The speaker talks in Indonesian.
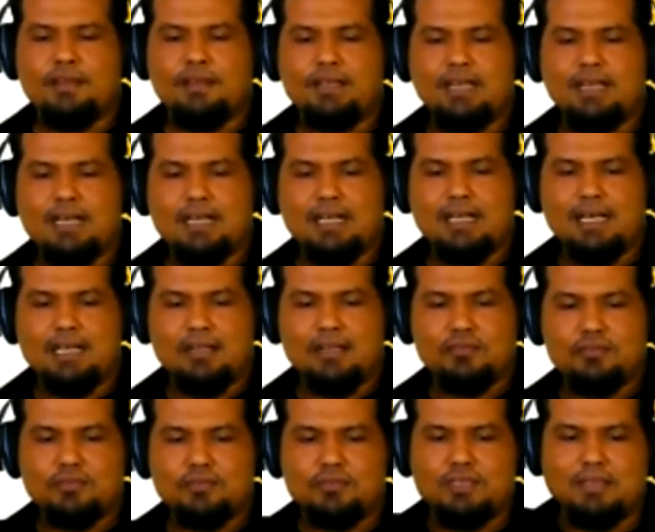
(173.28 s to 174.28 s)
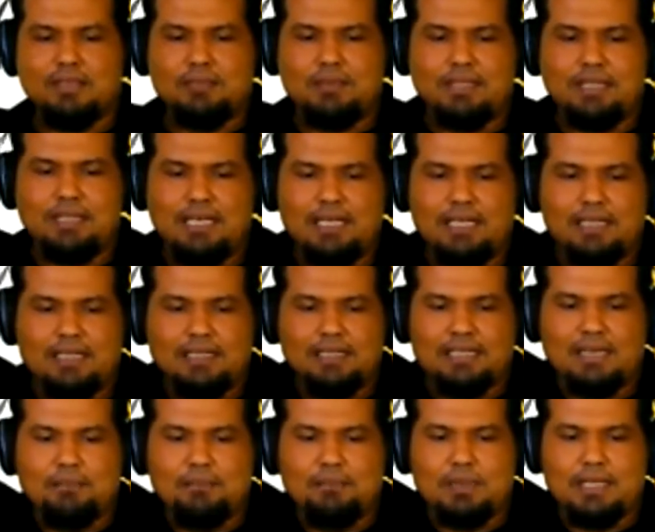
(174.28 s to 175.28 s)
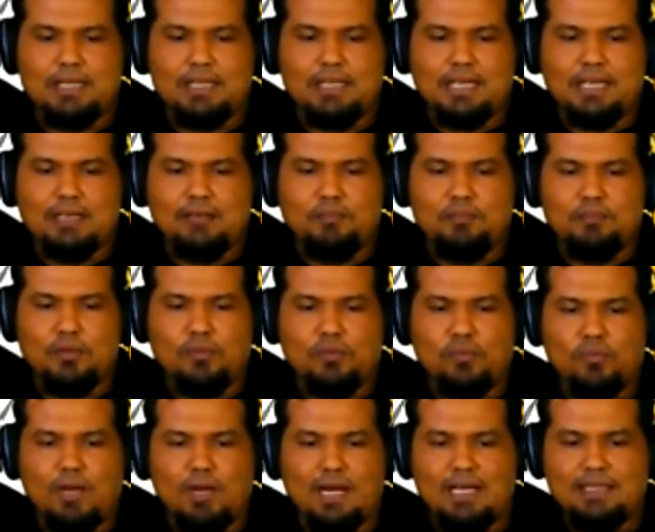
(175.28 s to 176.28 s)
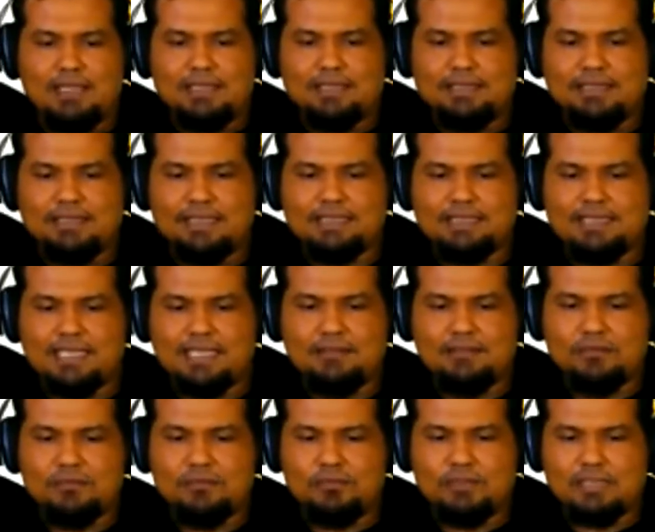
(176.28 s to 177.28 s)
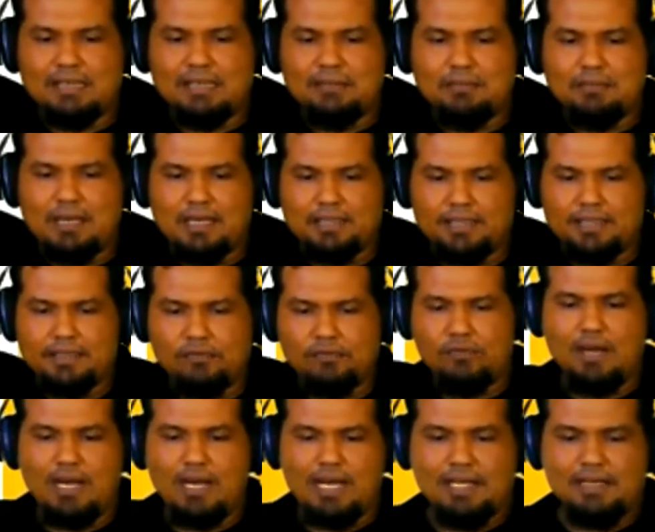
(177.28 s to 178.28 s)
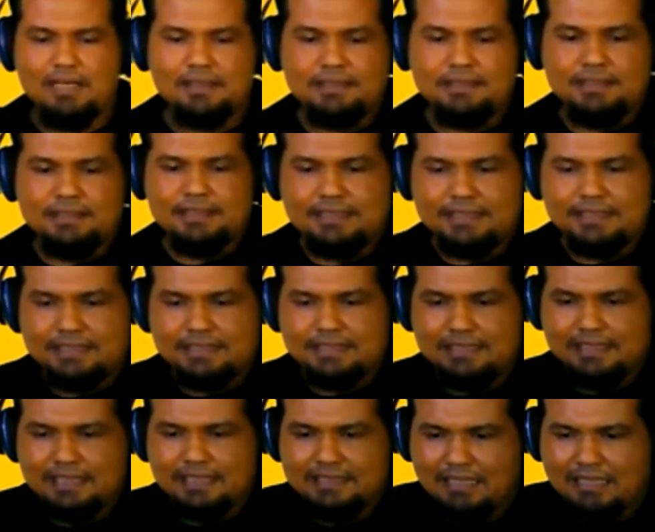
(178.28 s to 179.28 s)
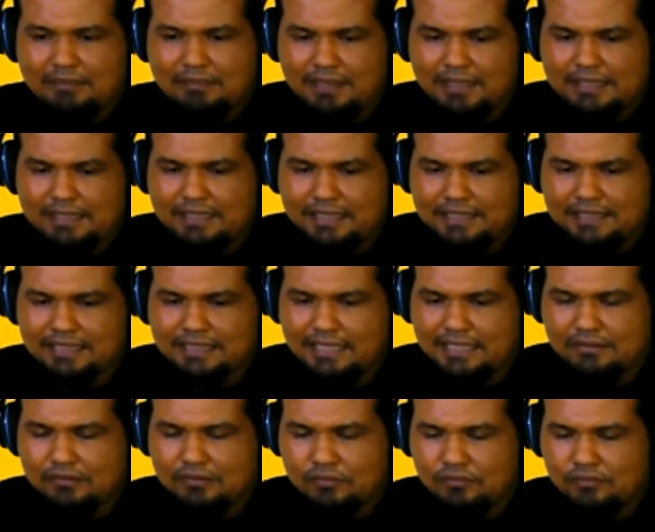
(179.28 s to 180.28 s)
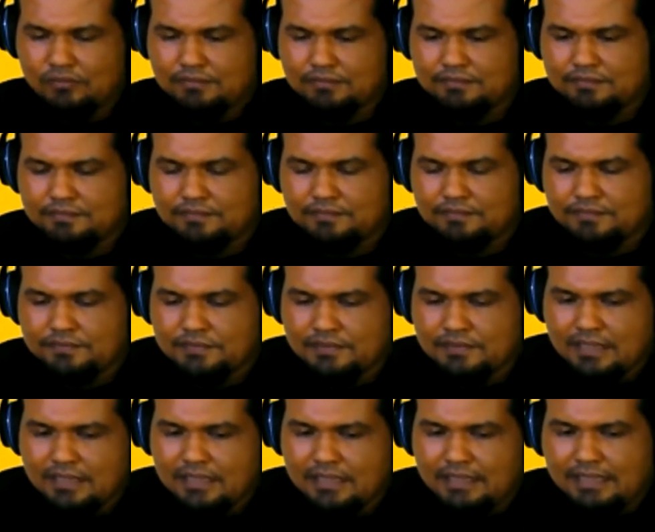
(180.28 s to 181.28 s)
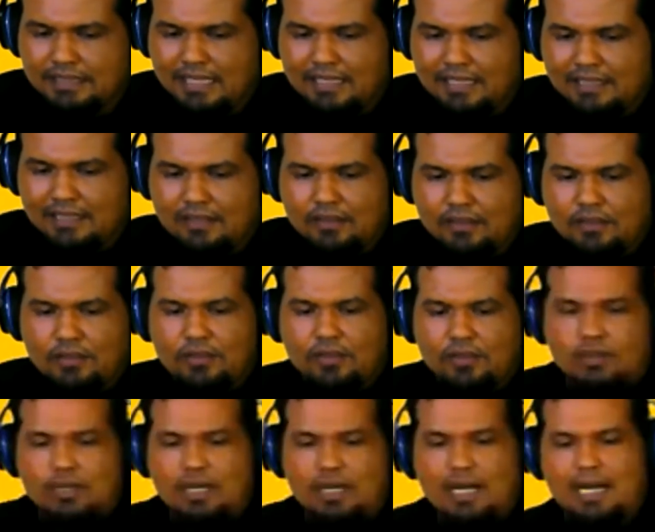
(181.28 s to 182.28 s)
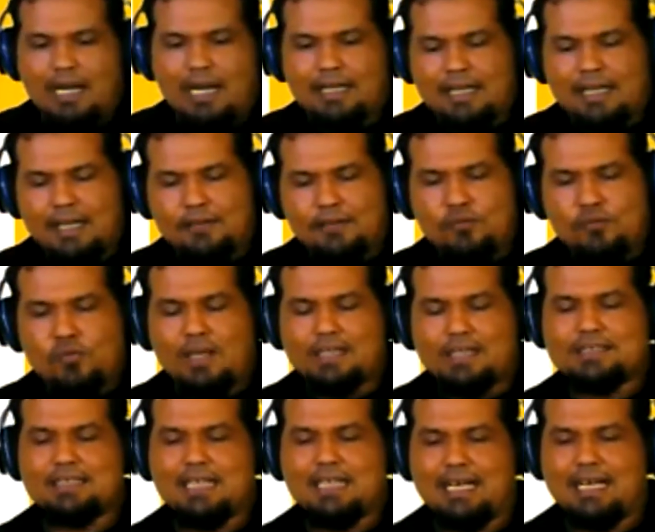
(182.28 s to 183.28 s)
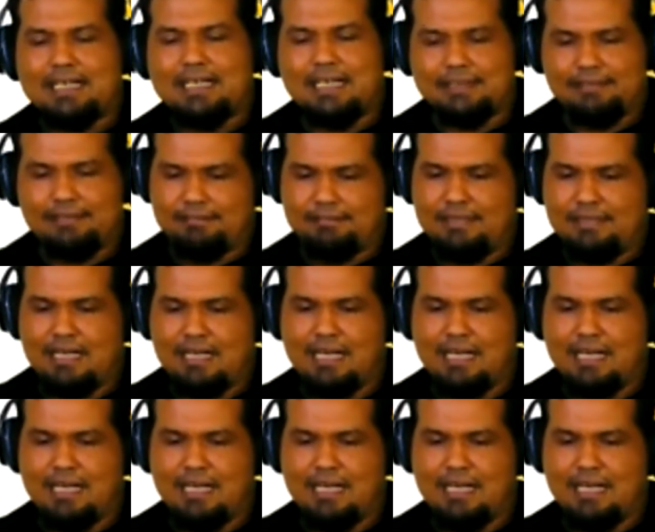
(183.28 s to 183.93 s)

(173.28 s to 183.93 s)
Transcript: Nah, kalau sudah benar, dapatkan peluang Y1 tambah Y2 kecil sama dengan 1. Nah, ada dua syarat yang